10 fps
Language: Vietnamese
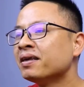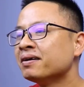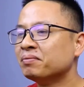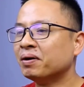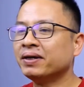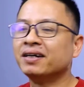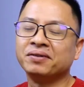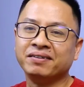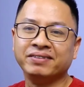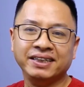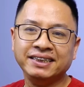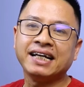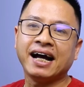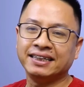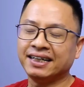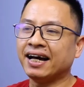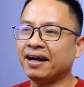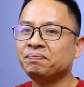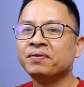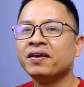Và mình không cần phải design gì cả.
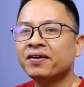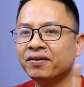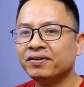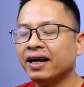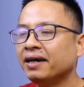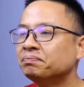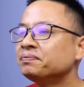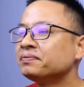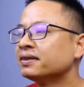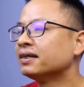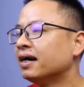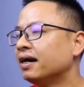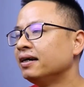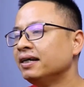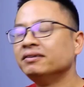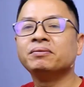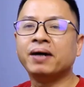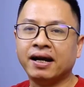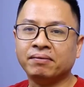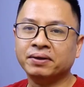Ok. À, nếu như
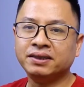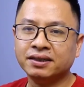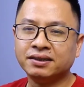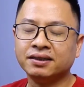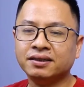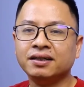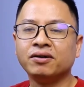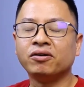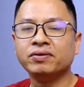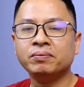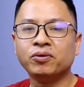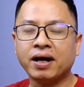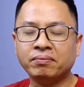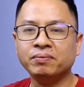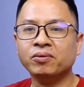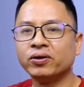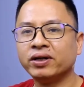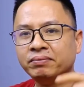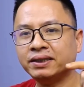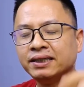bạn nào mà chưa chưa có Filmora mười một ấy,
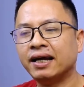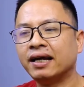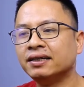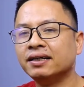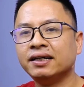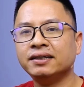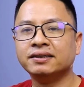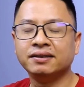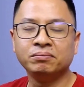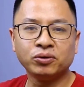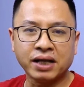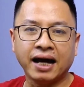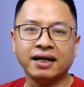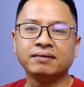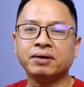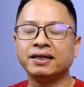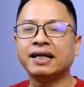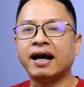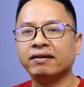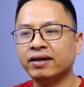mình sẽ đặt đường link ở dưới mô tả để các bạn
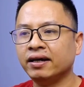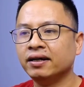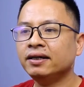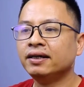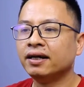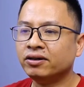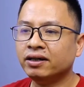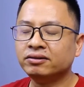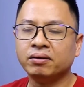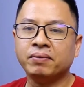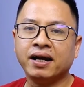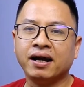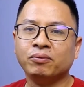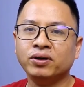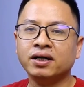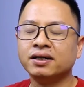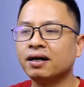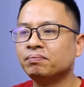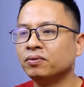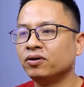tải về. Thế còn nếu như bạn nào muốn nâng
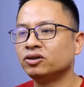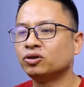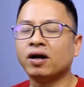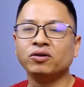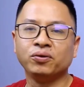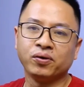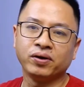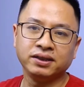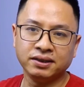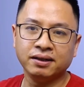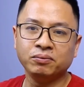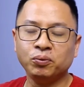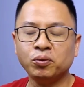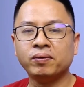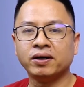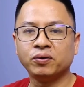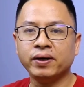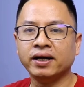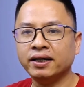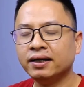cấp rồi là xóa logo các thứ ấy, muốn mua bản
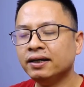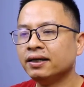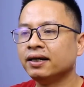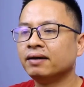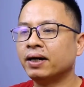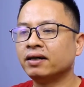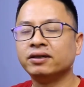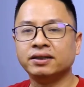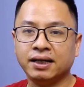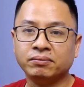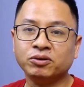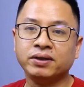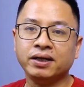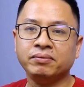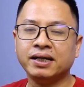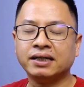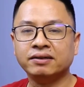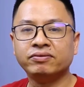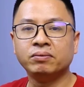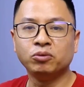quyền ấy, thì các bạn có thể xem thông tin mình đặt dưới
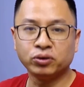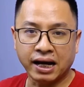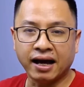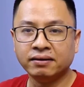phần mô tả.